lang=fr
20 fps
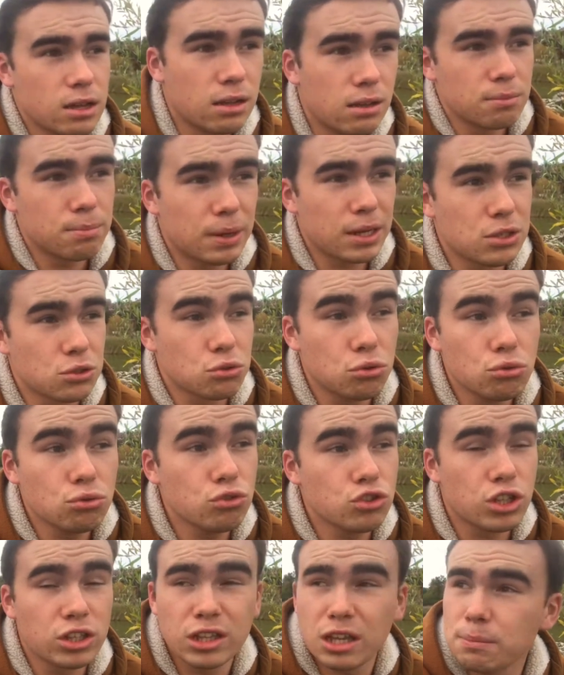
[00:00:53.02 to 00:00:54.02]
parce que
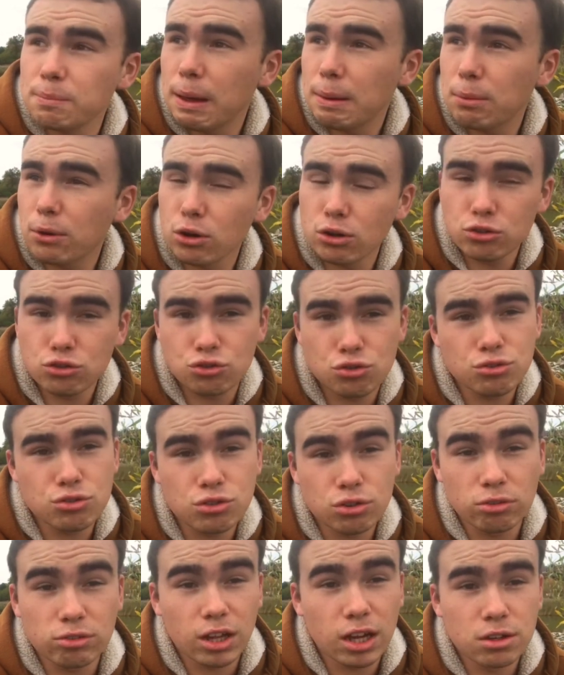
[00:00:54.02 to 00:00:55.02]
j'étais pas proche d'une
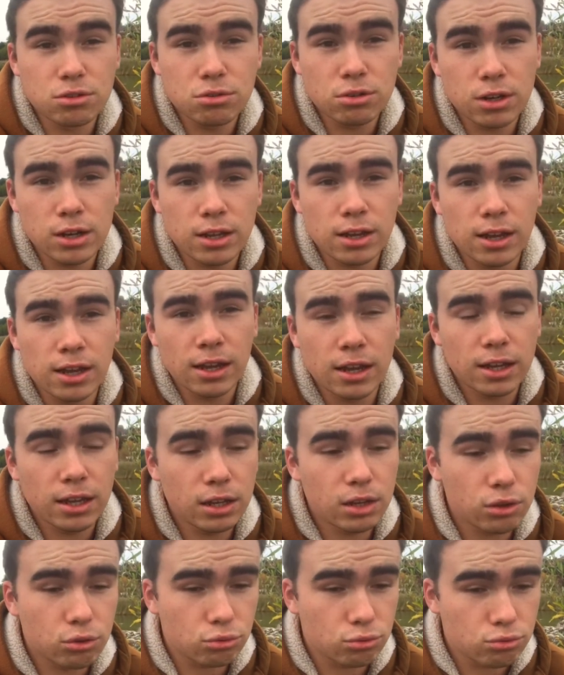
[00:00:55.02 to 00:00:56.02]
centrale
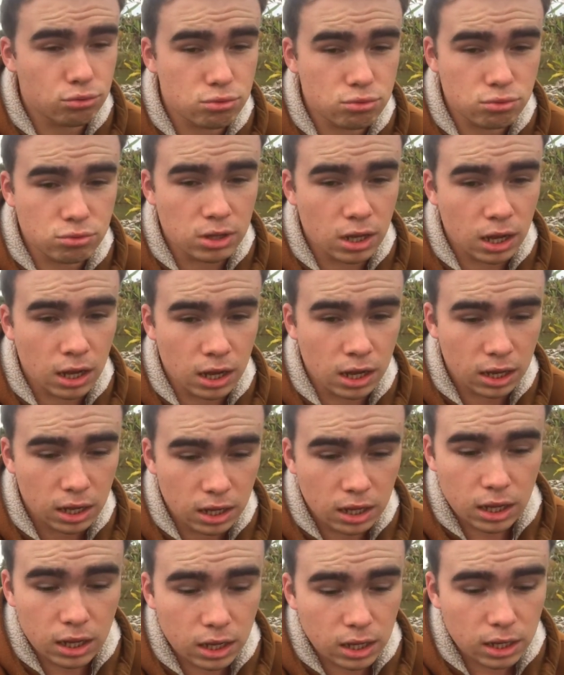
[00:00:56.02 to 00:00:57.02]
nucléaire ou d'un
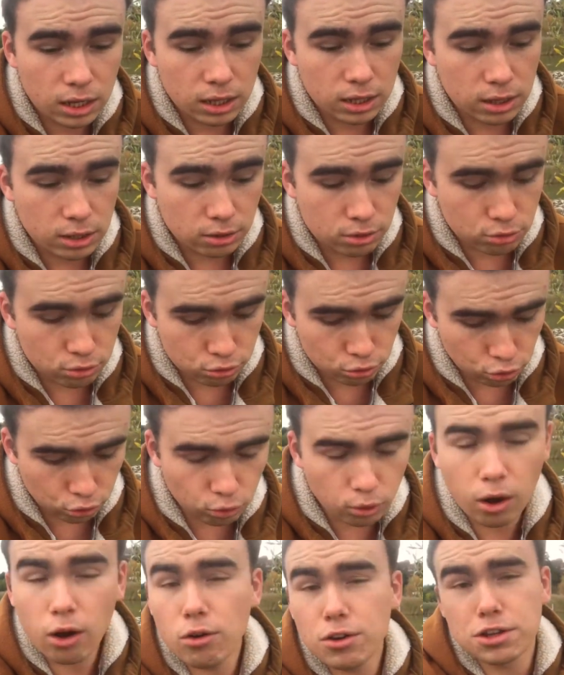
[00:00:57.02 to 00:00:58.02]
un
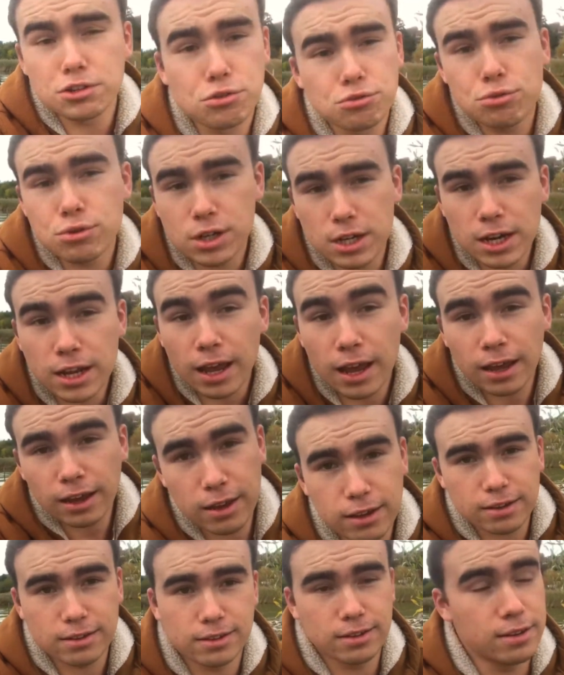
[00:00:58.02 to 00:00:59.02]
endroit où il y a du
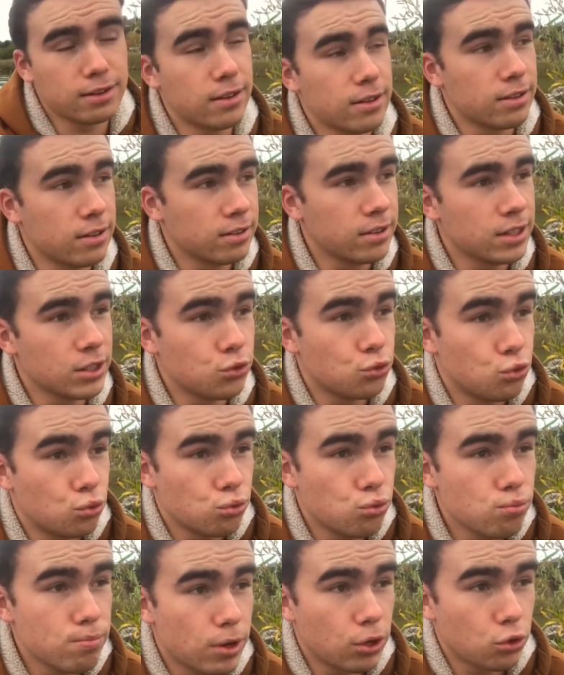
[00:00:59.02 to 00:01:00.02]
nucléaire euh, et du
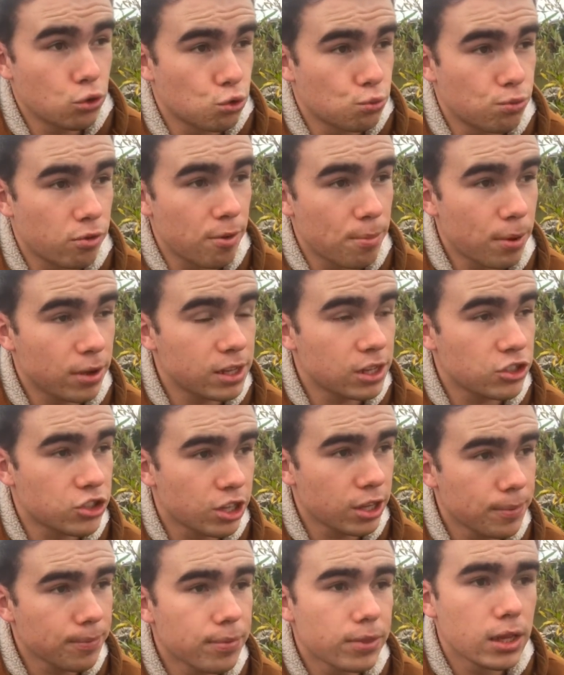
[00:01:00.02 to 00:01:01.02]
coup bah, que je pouvais pas en
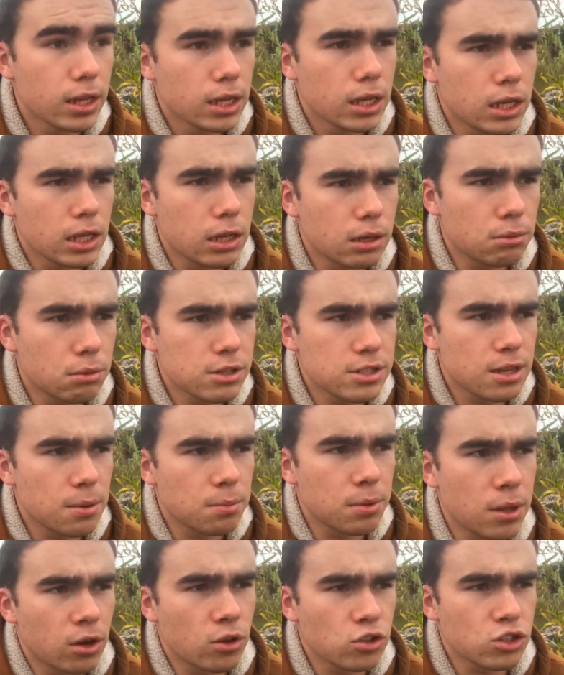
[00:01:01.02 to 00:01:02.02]
acheter. Et moi ça me
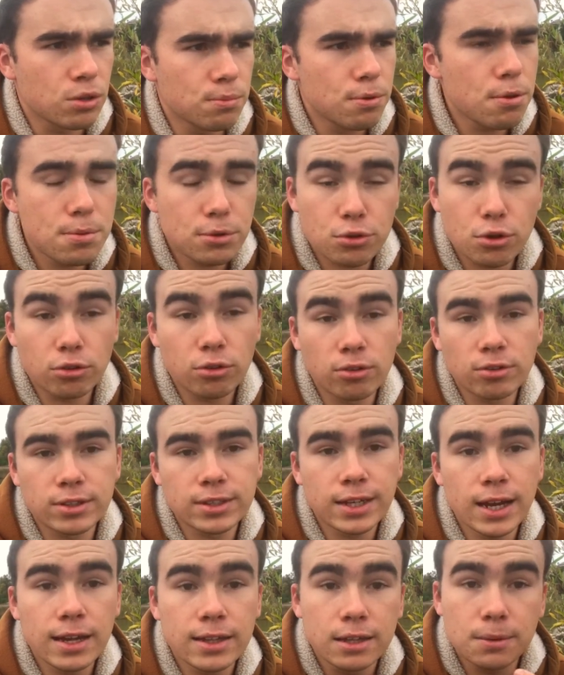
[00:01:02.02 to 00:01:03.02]
dérange un peu parce que dans le
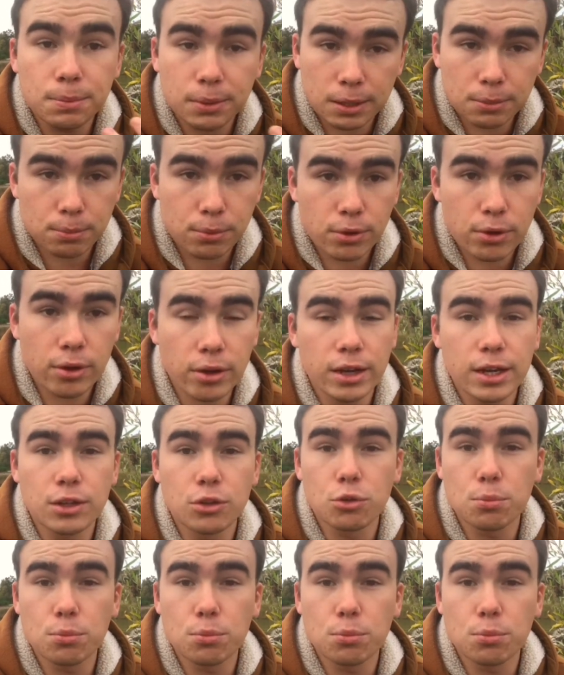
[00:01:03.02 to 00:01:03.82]
cas des peur et de